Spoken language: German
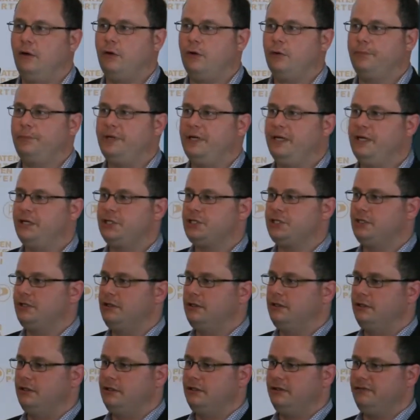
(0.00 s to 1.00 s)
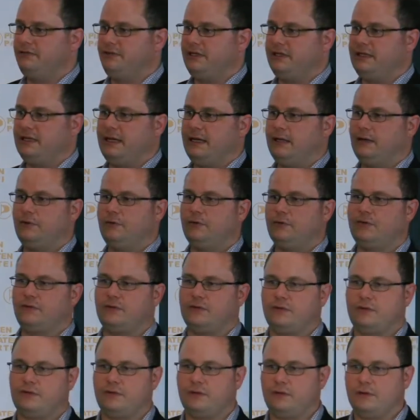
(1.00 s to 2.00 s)
europäischen äh,
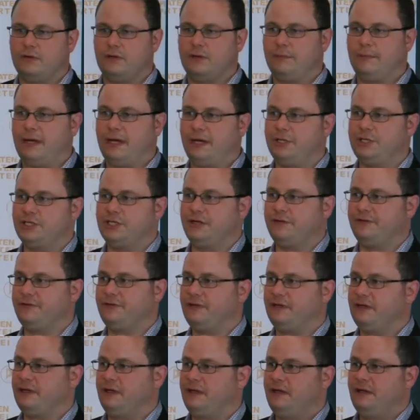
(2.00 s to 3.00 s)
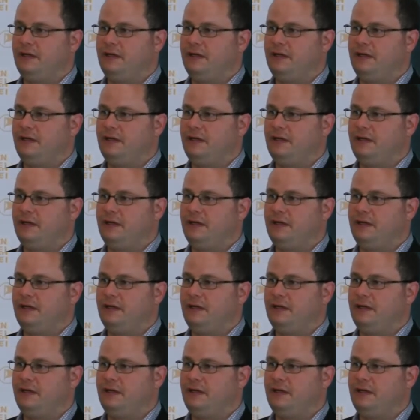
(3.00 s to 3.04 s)
Verteidigungsgemeinschaft,